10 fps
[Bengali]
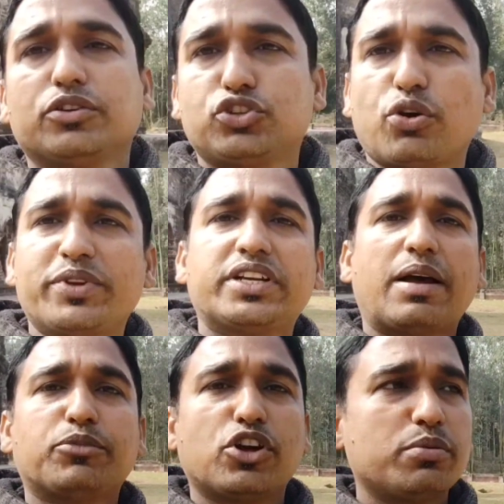স্টপেজে
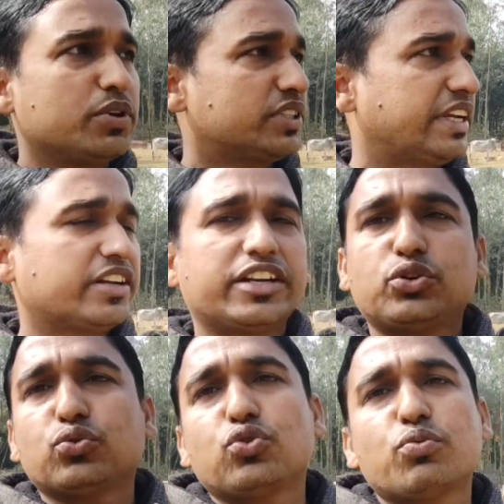নামতে হবে সেখান
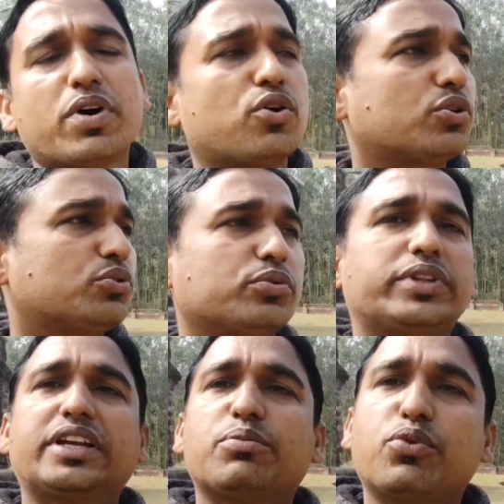থেকে টোটো বা অটো
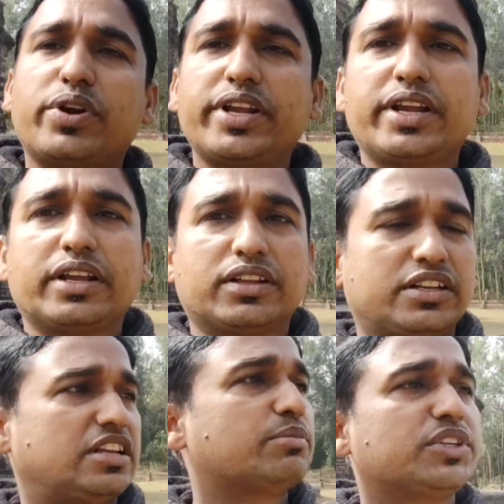দিকে বললেই
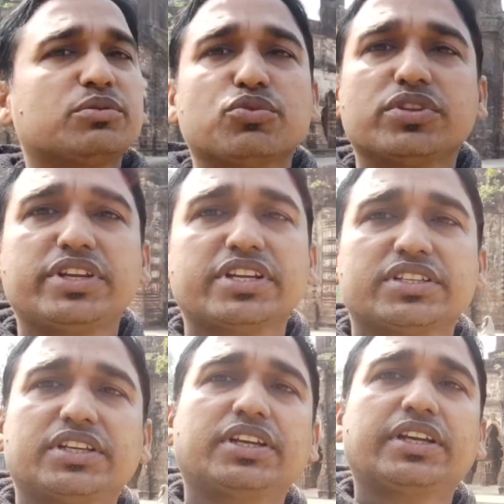তারা সামচান মন্দিরে
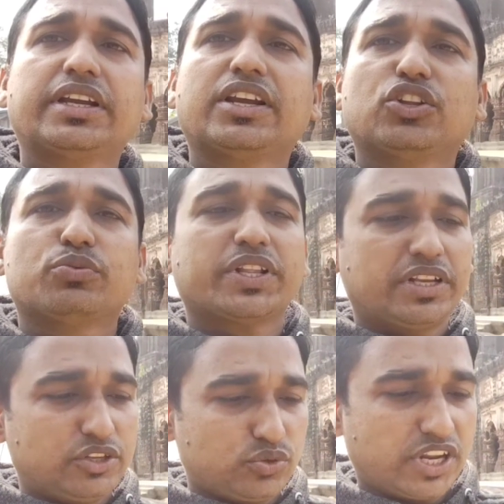এসে
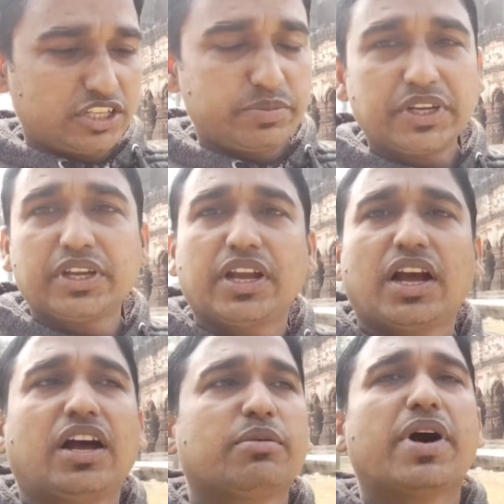তোমাদের নিয়ে চলে আসবে
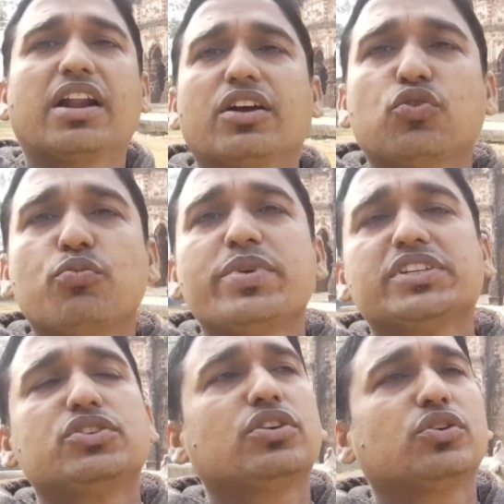আর ভাড়া খুব
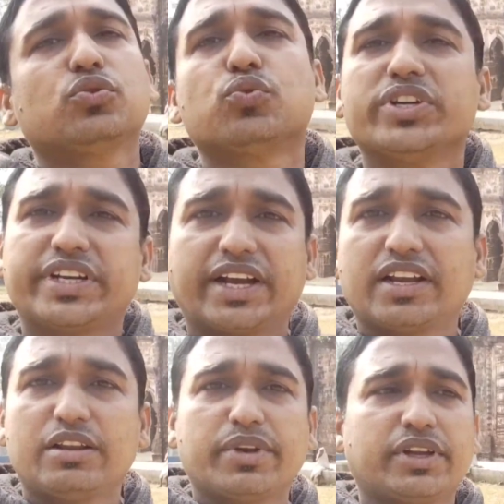বেশি নয় কুড়ি
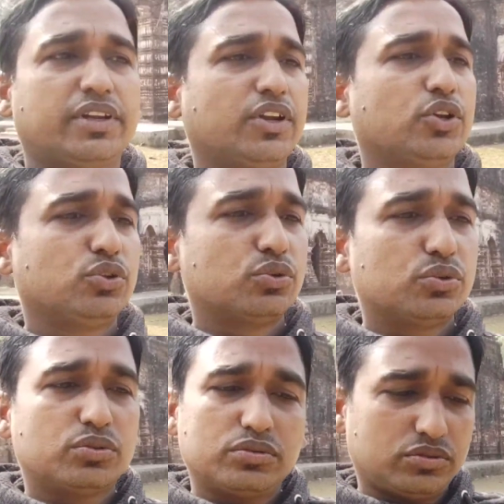টাকা নেবে তো
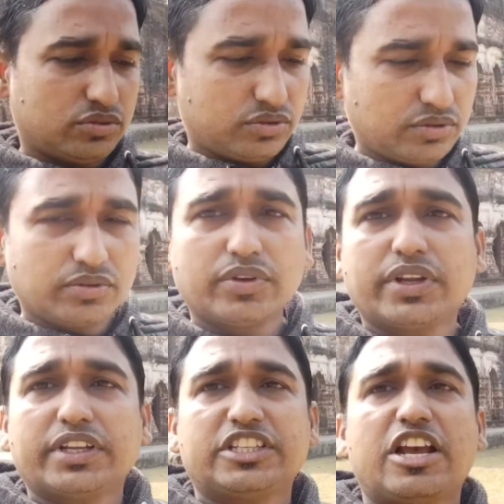
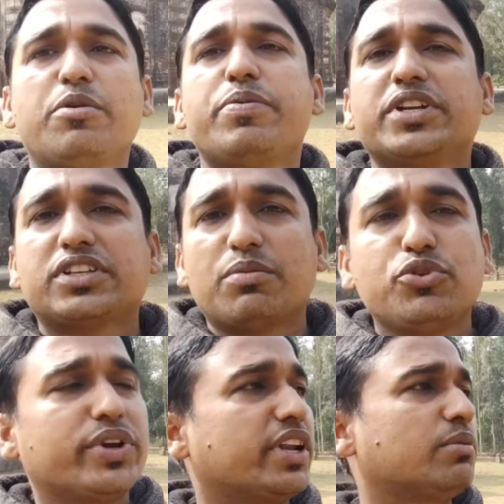সেভাবেই ফ্রেন্ডস
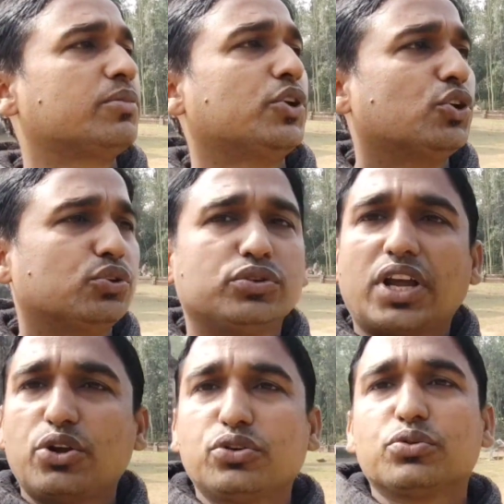আমিও এলাম তো
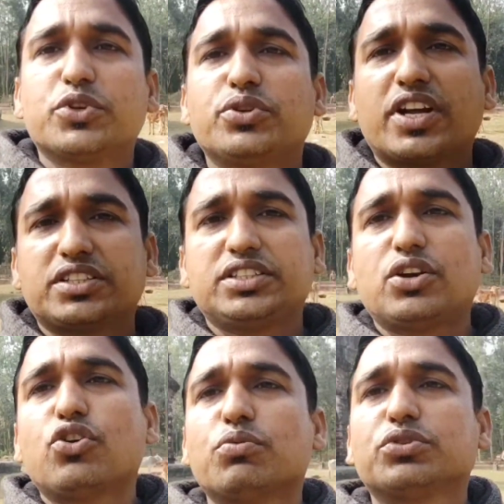যাই হোক তোমরা যদি আসতে
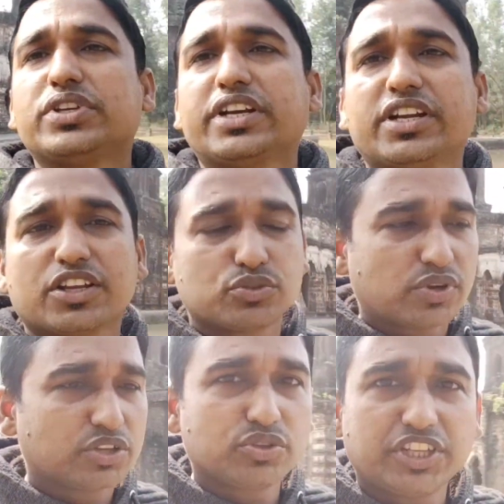চাও অবশ্যই এখানে
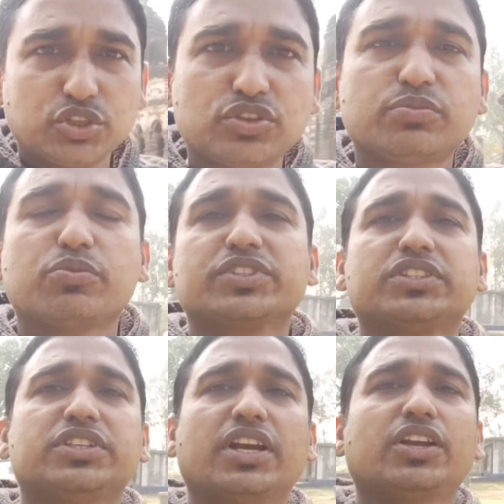আসো আর যদি কিছু
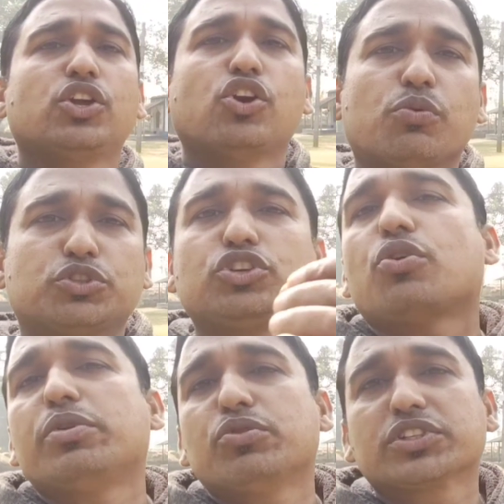ইনফরমেশান চাই অবশ্যই
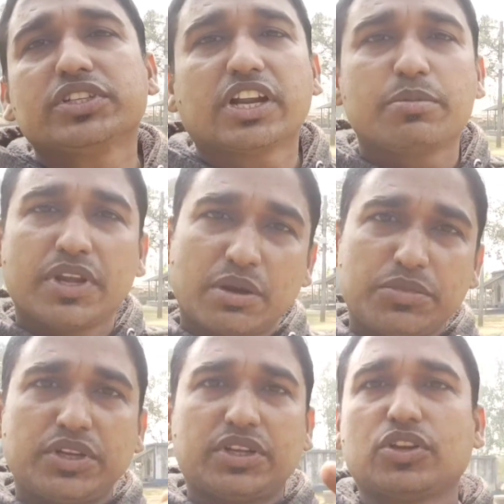কমেন্ট বক্সে জানাবে
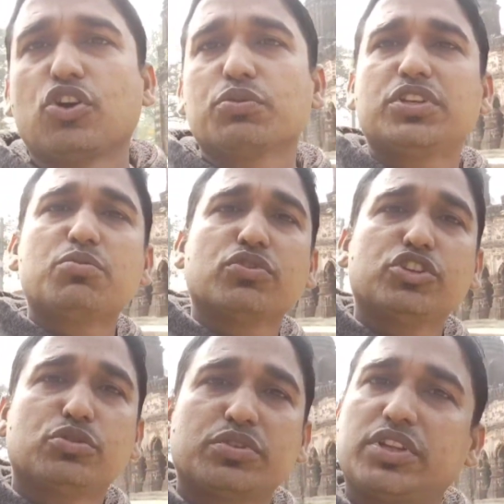আমি অবশ্যই
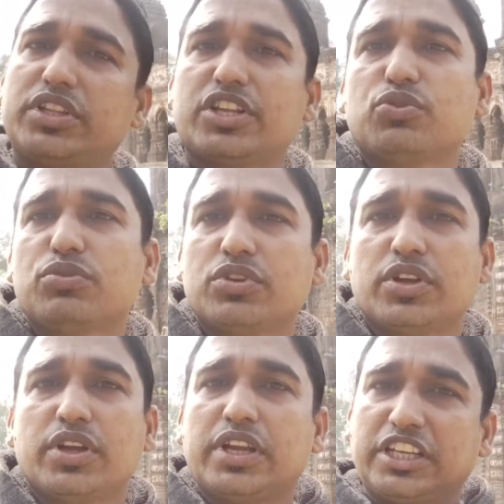মন্দির সম্বন্ধে দিয়ে দেবো
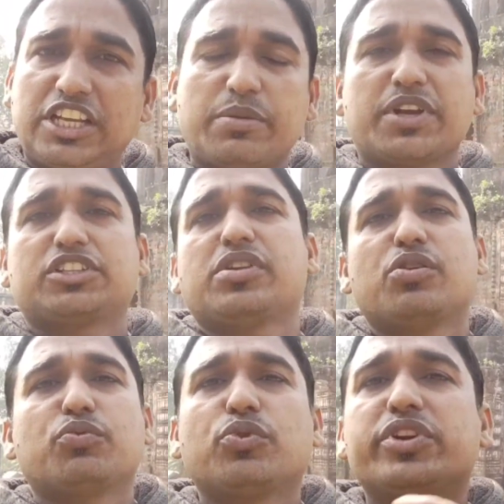কীভাবে আসতে
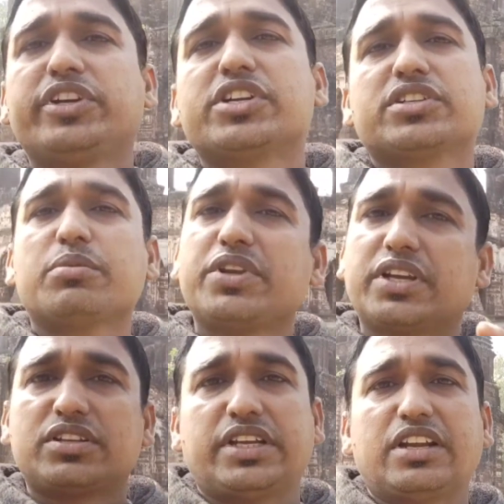না হয় পুরো ডিটেলসটা আমি
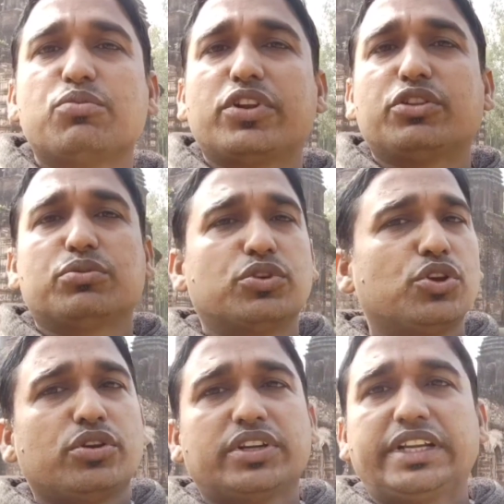এখানে সেখানে বলে দেবো
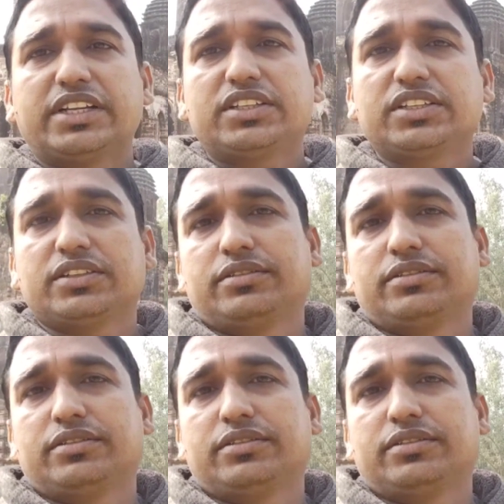ঠিক আছে